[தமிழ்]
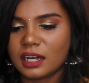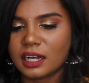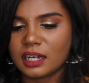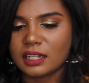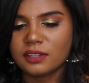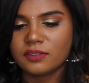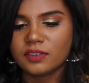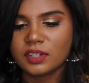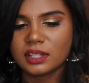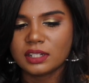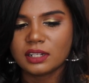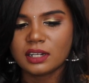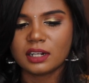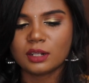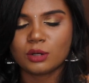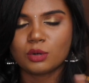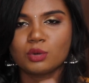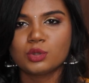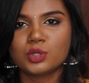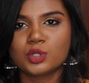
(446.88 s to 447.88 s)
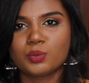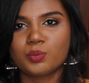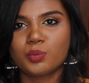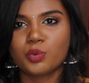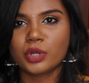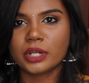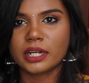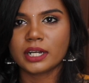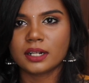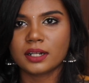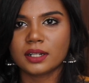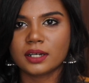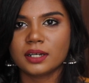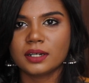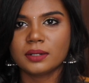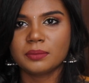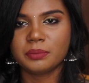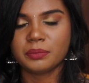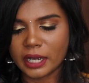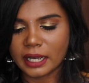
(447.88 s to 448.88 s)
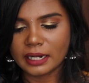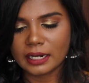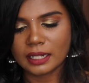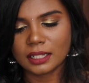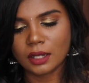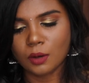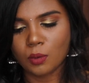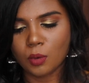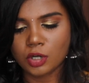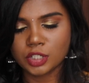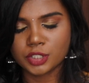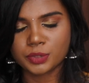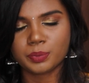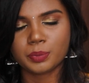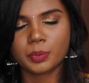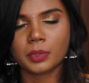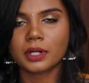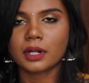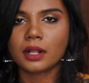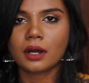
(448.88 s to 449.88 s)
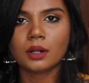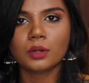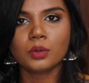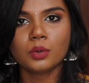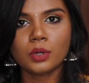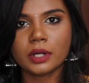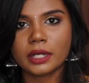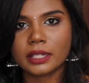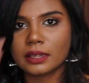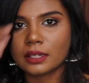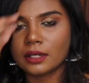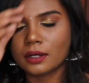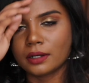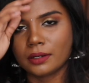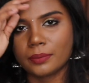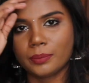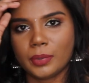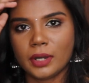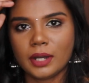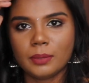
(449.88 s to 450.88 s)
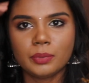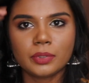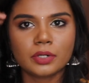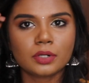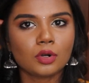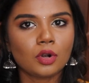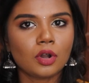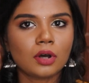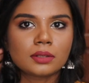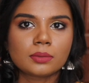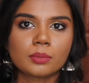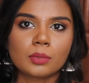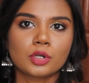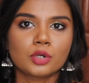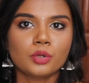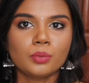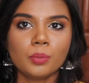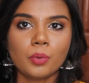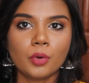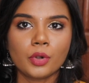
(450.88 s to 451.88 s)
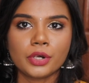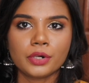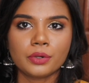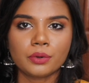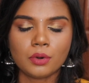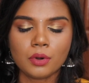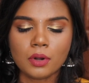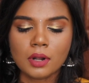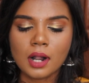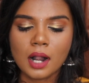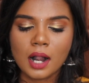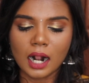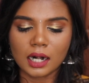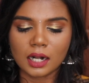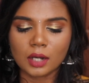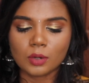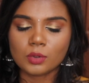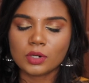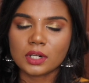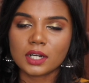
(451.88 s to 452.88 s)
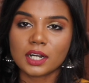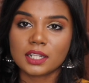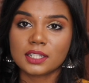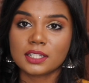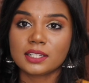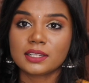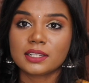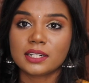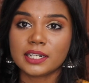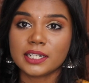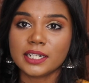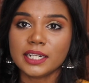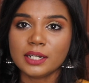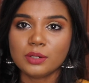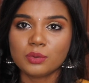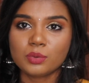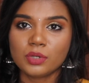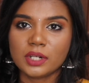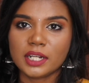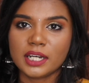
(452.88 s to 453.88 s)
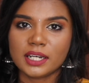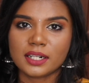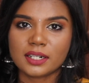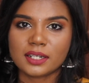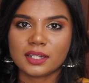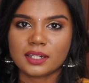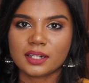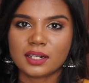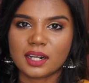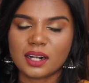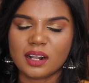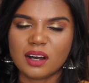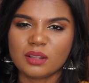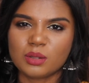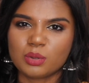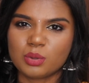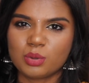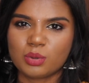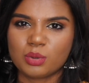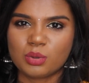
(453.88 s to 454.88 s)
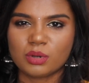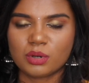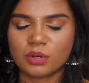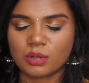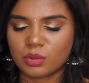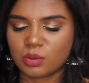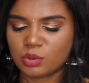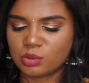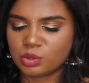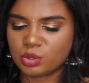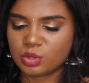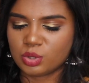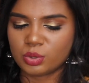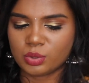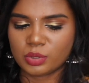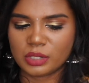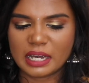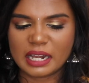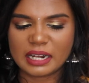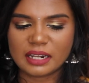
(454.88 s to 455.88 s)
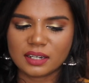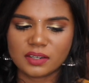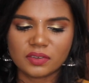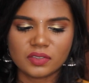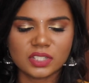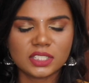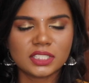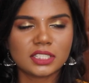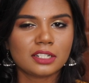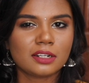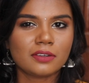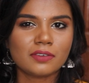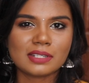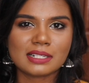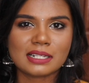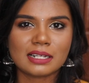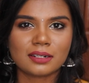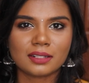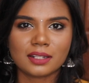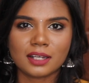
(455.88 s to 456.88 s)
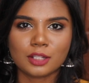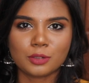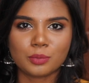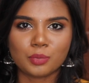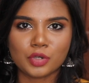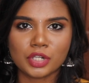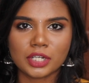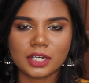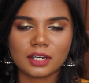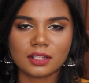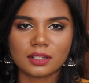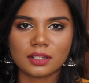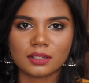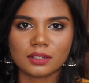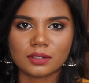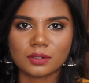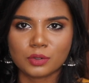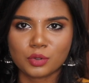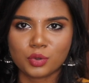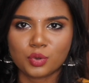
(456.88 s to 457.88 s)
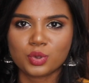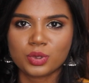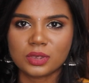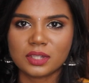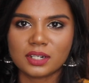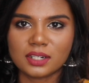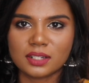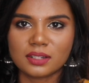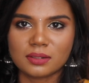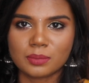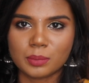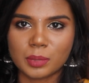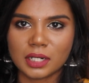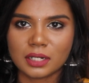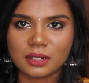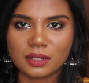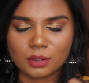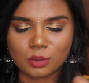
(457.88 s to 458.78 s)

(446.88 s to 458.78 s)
அது வந்து எனக்கு கொஞ்சம் பிடிக்கல என்னதான் வாஷ் பண்ணாலும் இந்த பேப்பர் கிளாத் மட்டும் போயிடும் ஆனால் உங்களுக்கு அந்த த்ரெட்டிங் உள்ளே இருக்கிறதுனால அது கொஞ்சம் எனக்கு வந்து சின்ன வயசுல இருந்தே அதை பிடிக்காது அந்த குத்துறது மாதிரி